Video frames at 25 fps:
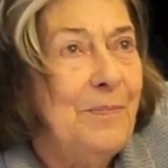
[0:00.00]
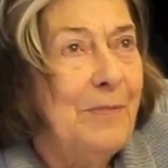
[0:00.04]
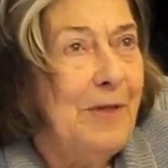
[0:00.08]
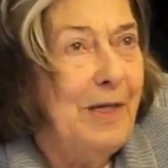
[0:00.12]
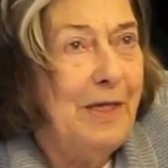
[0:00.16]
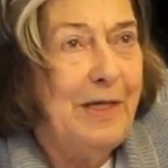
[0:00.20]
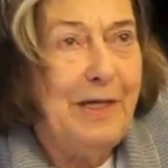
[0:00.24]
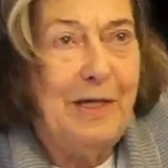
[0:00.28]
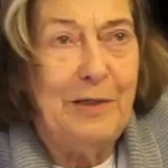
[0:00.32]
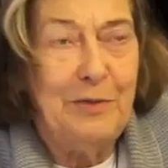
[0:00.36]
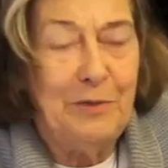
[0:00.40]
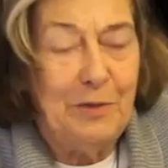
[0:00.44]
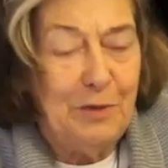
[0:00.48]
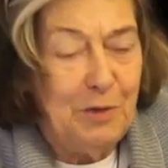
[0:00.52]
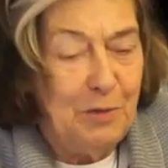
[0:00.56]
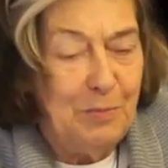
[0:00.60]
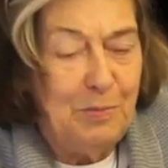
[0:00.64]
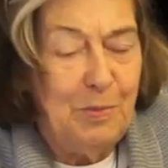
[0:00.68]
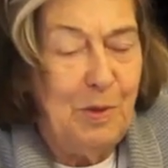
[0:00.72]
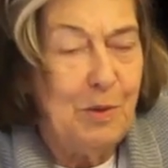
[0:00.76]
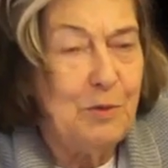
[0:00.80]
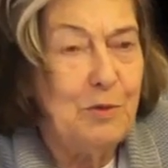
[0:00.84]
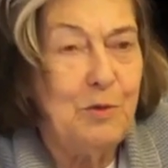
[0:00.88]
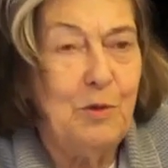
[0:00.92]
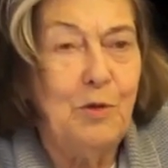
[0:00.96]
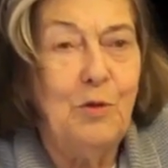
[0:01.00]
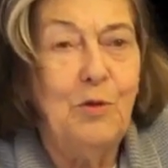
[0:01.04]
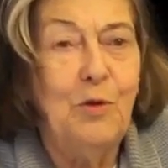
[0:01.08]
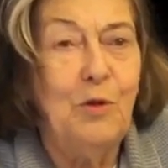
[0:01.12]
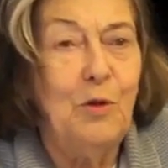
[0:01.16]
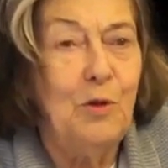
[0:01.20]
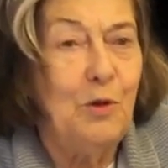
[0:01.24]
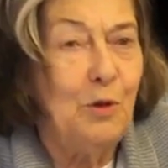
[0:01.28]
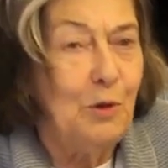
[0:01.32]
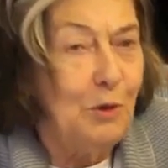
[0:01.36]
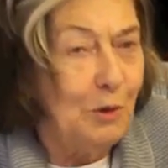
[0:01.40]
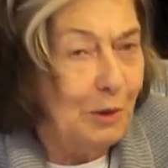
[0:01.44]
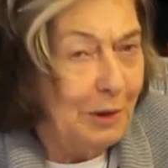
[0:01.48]
e che hanno risposto
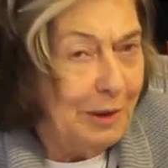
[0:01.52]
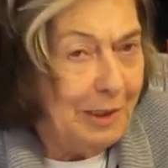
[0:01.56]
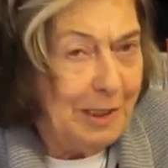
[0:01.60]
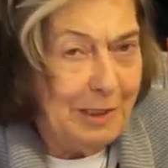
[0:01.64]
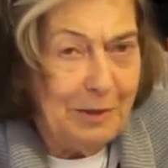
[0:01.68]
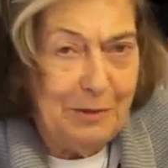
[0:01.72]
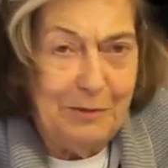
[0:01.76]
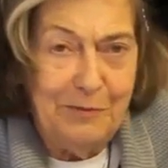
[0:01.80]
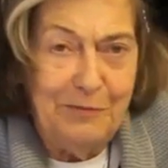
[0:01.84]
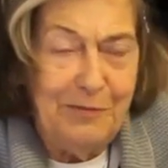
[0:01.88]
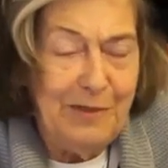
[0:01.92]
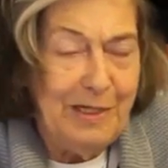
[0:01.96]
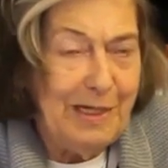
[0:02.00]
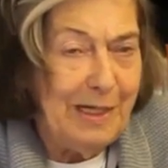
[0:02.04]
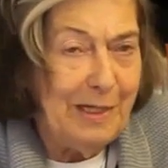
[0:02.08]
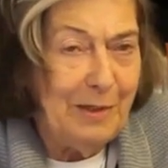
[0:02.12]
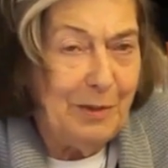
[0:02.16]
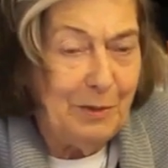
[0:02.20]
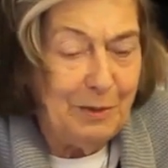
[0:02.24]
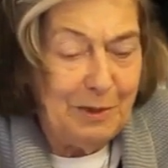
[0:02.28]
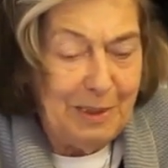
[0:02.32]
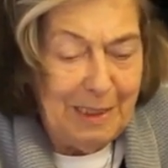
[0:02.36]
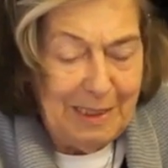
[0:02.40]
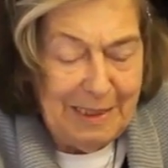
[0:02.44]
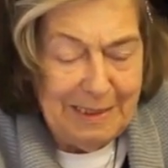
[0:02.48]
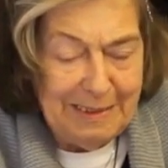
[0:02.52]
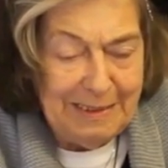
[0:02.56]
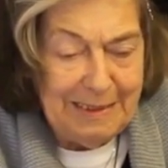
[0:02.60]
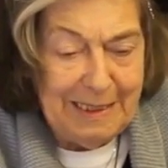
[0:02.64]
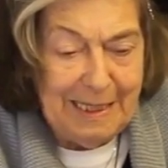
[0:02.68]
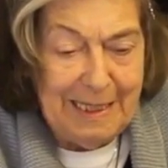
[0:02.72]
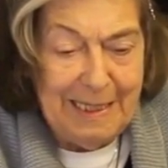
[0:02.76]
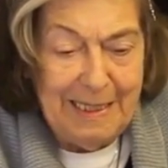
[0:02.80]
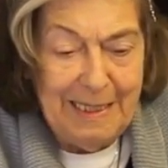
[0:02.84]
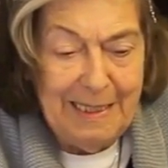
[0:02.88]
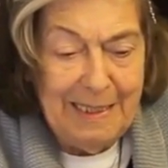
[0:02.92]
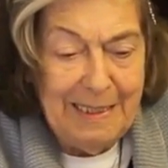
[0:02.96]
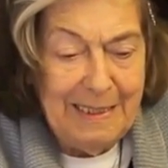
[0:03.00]
con, con, con vera
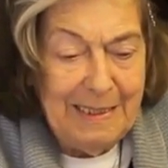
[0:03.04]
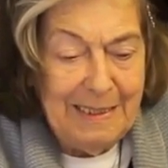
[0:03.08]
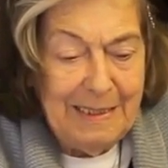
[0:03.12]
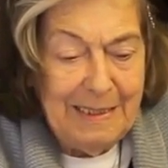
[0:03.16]
cordialità